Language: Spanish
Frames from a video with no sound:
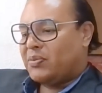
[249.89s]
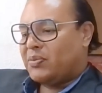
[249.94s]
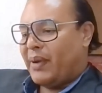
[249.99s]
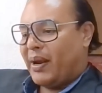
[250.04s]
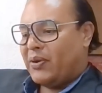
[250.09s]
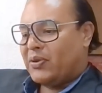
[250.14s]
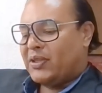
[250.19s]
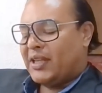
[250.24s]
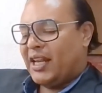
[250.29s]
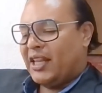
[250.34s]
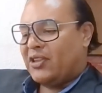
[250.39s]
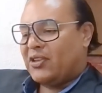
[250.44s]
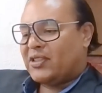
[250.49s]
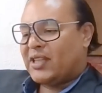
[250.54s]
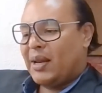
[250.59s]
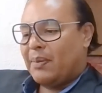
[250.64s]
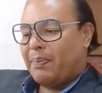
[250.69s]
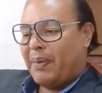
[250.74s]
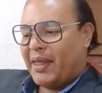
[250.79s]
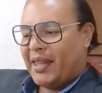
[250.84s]
manuscritos
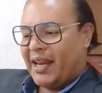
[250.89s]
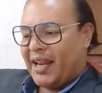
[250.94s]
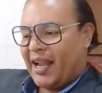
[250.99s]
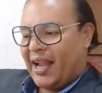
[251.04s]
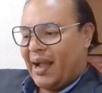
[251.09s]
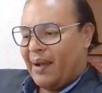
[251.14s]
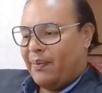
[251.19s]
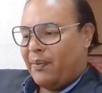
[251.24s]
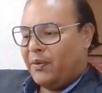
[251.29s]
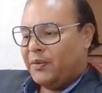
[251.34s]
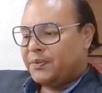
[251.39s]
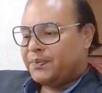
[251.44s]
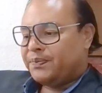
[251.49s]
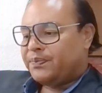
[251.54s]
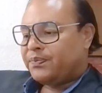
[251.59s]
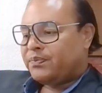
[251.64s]
del padre Cabo,